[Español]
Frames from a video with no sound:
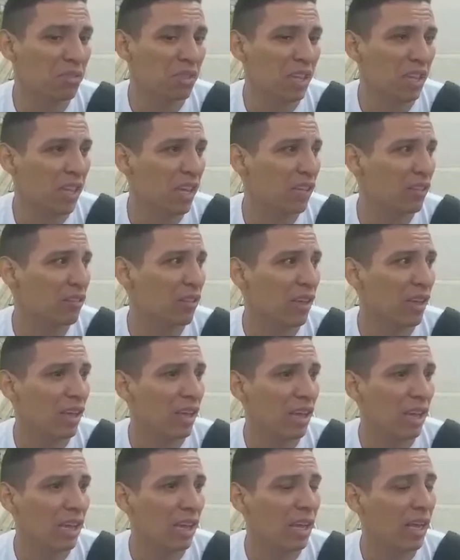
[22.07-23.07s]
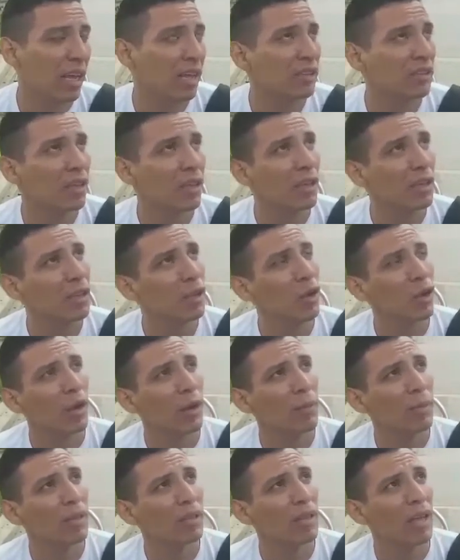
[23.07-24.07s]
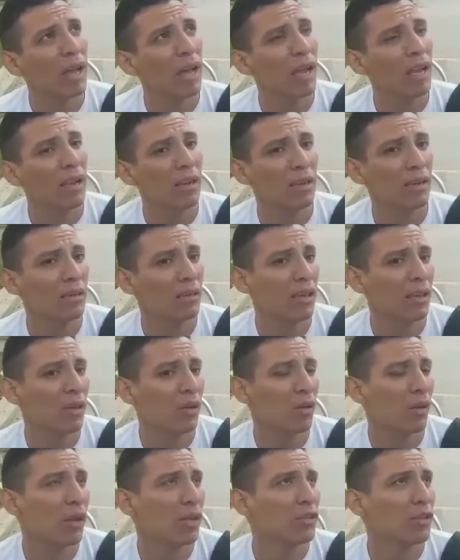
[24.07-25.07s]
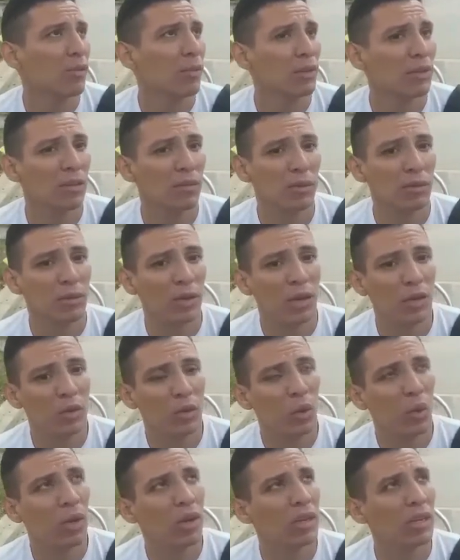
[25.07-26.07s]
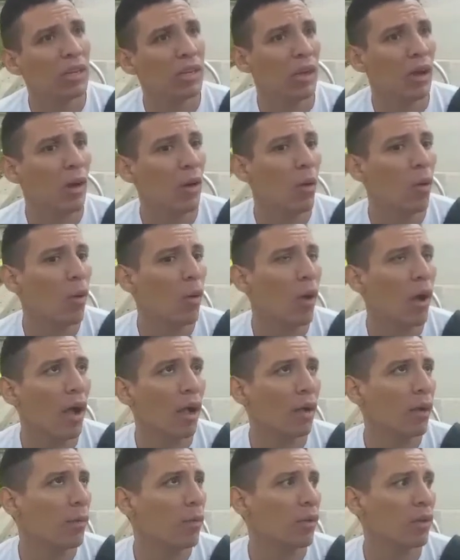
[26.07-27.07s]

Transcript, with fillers: tiene que ser la gente de Hidrocapital que no le ha hecho mantenimiento a las tuberías o algo,